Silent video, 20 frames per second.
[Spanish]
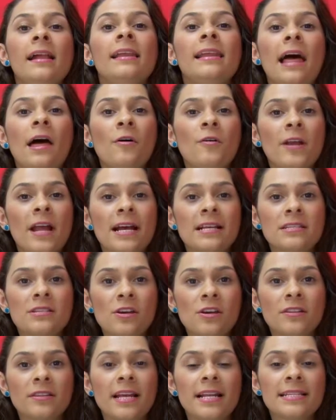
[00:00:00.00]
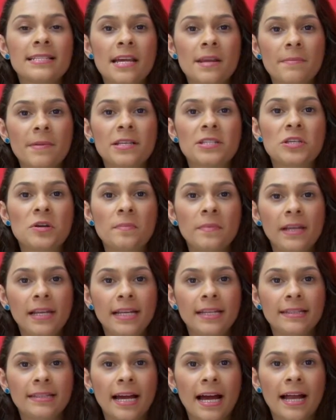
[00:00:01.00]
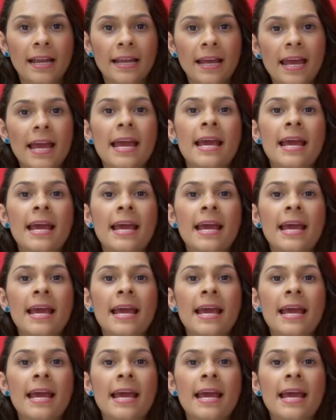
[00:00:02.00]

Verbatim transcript: La duración del servicio militar